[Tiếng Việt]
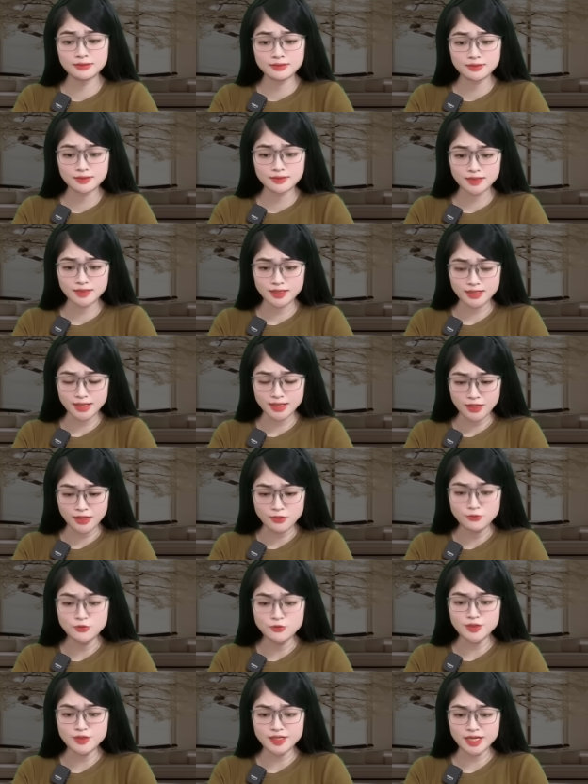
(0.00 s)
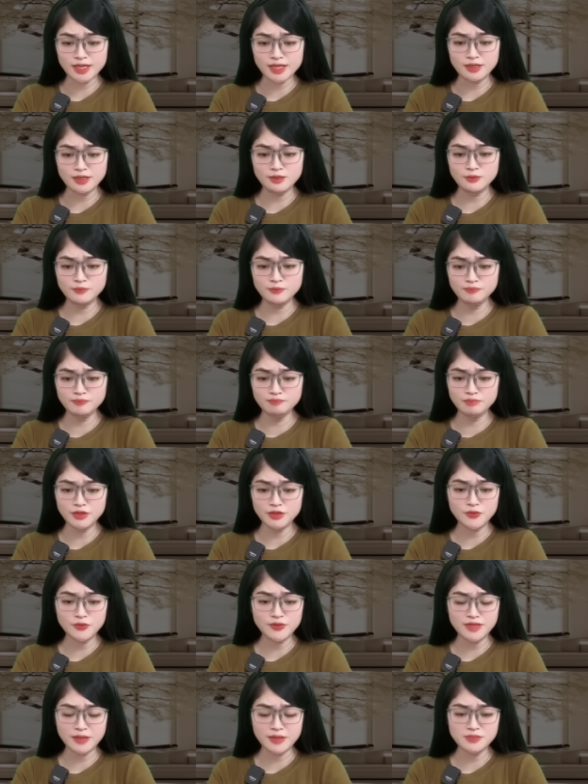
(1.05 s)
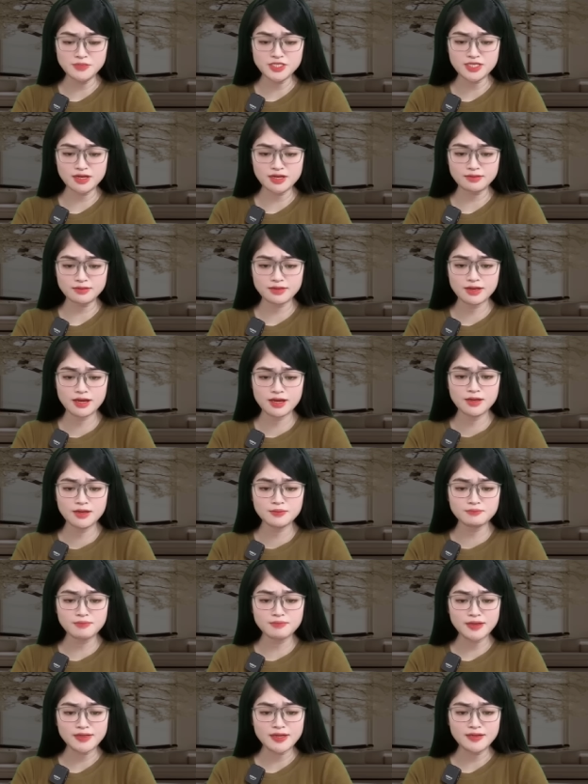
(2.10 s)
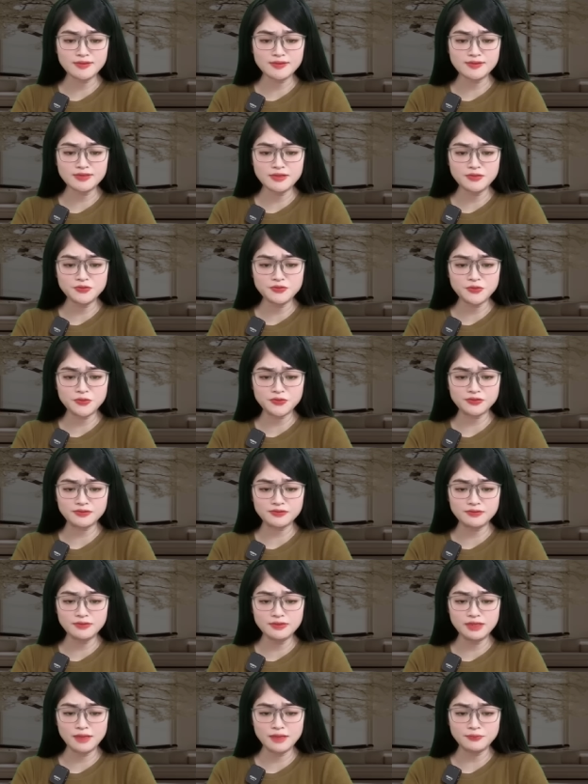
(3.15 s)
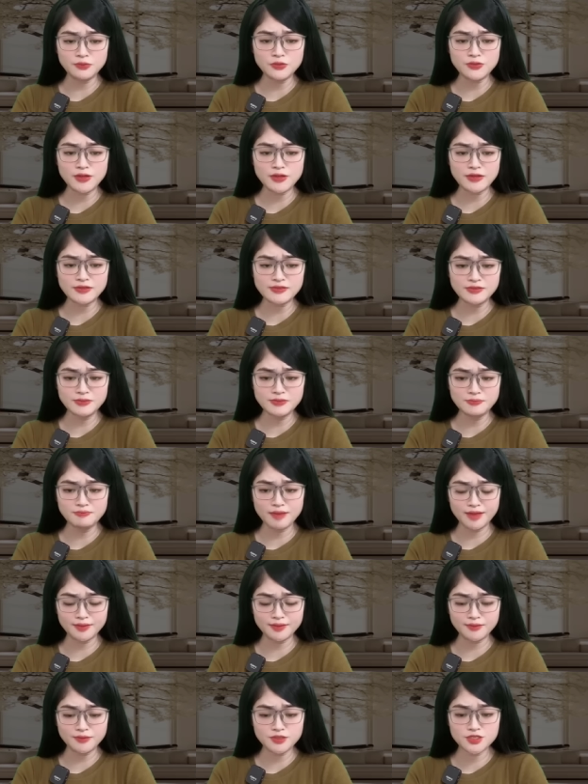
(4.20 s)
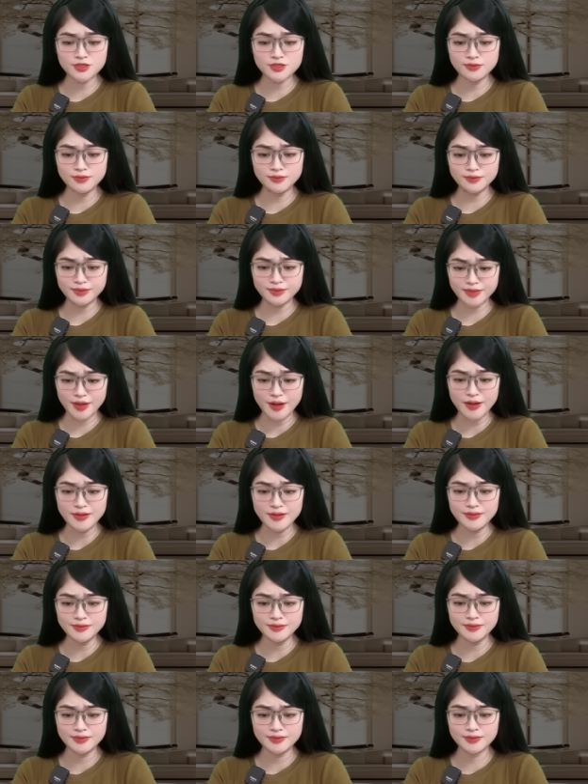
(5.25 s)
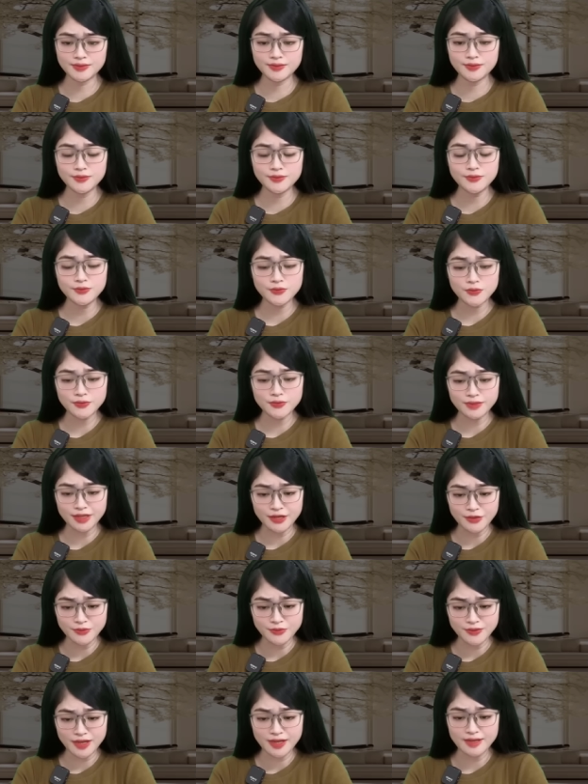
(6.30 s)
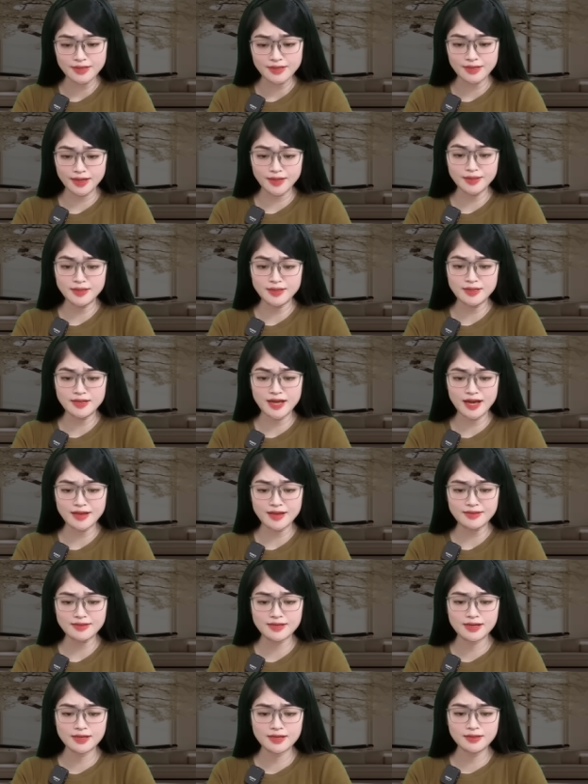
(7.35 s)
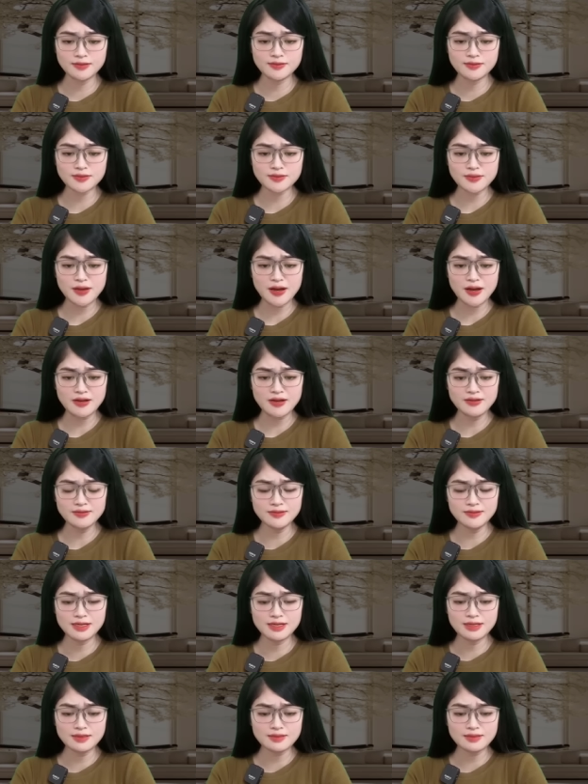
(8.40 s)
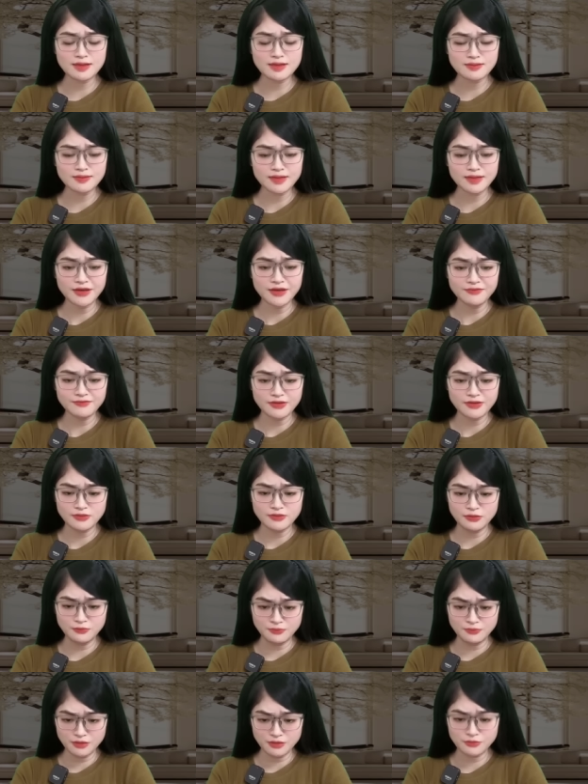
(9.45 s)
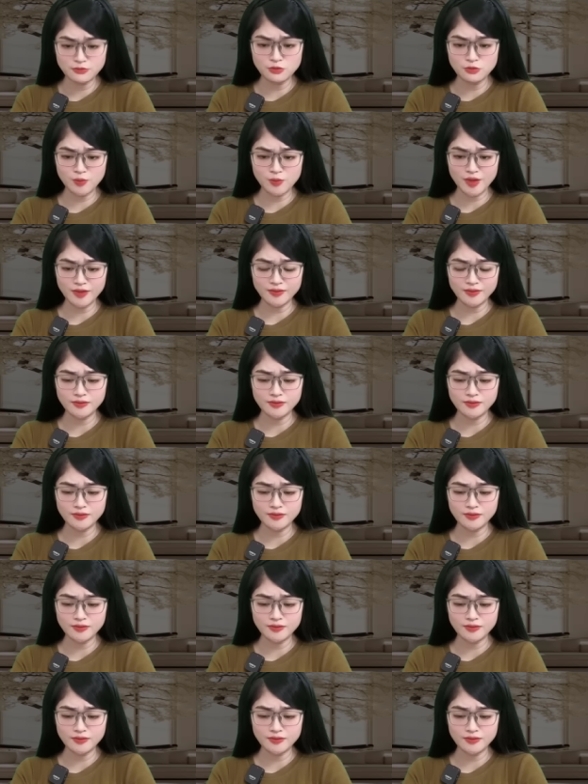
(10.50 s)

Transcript: Tay áo của người đàn ông bị tôi nắm chặt, bản năng sinh tồn làm tôi có sức mạnh chưa từng có. Tôi kéo tay anh ấy lại, sau đó đặt ngay vào lồng ngực của mình.